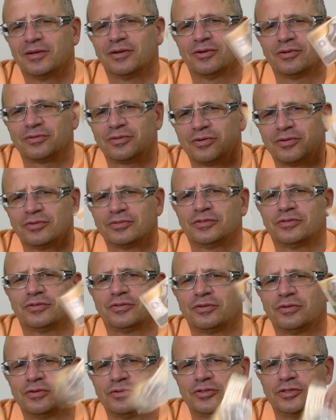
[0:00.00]
o to, o co
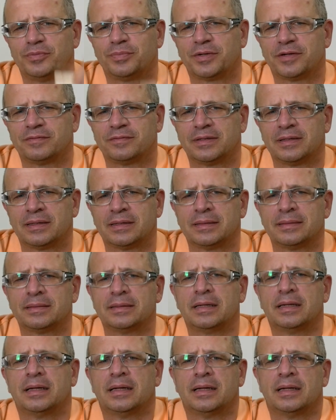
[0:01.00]
chodzi, prawda?
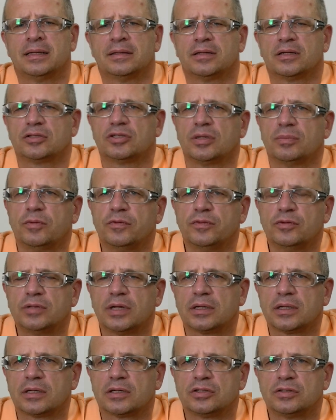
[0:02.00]
Także mówił
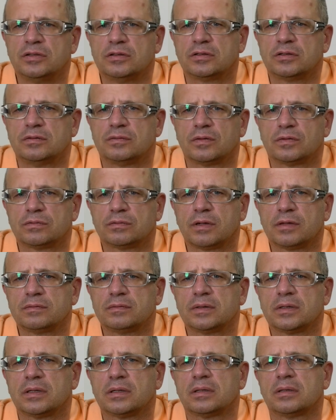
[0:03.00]
Darek Kraśnicki z
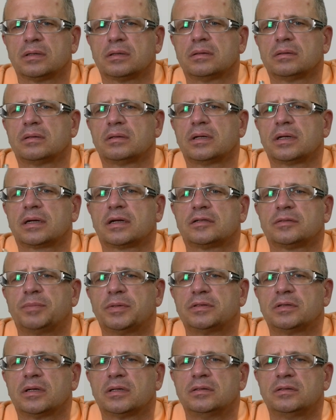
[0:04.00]
Wrocławia, lekarz
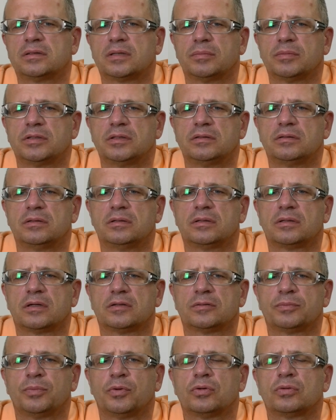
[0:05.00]
specjalista medycyny
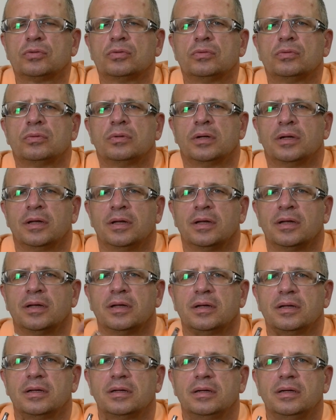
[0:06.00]
transportu
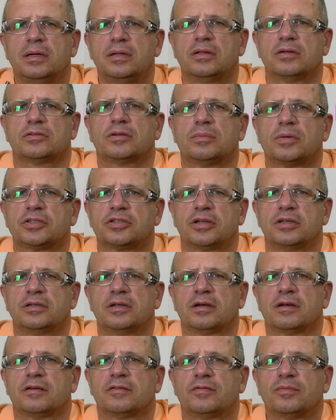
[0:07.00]
i do
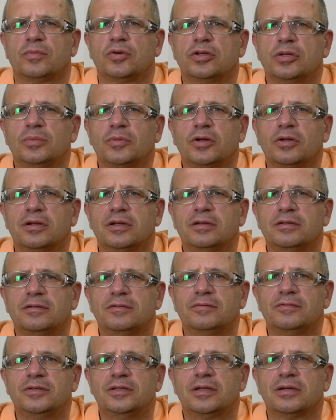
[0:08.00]
zobaczenia w moim
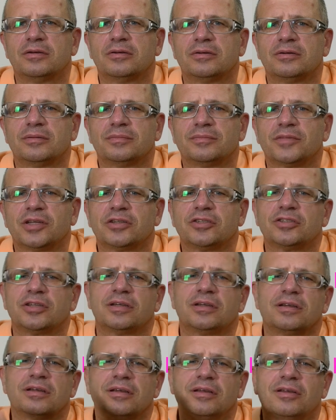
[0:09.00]
kolejnym wideo.
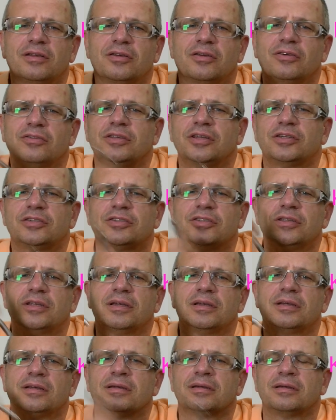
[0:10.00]
Także
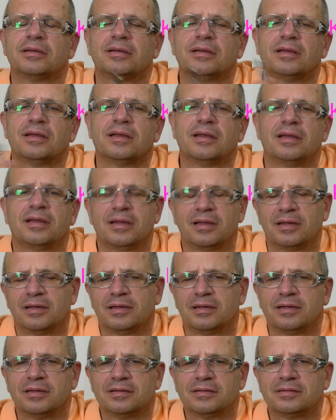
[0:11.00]
koniecznie
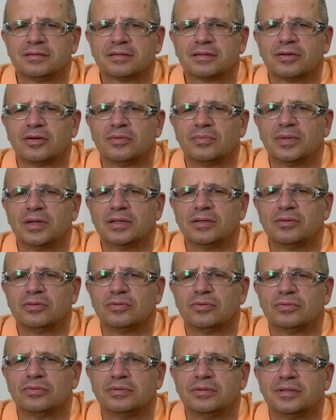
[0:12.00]

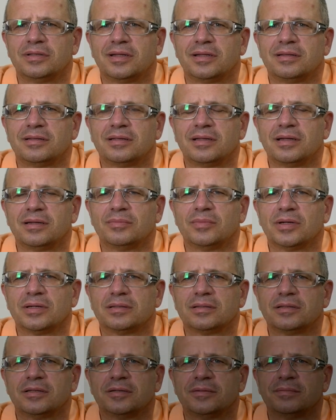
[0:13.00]
skomentuj ten
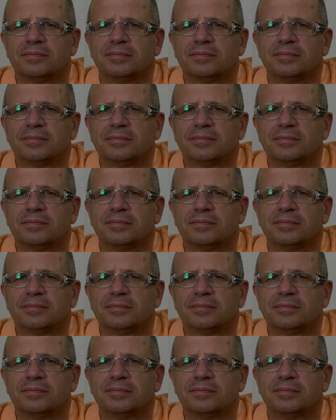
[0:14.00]
temat.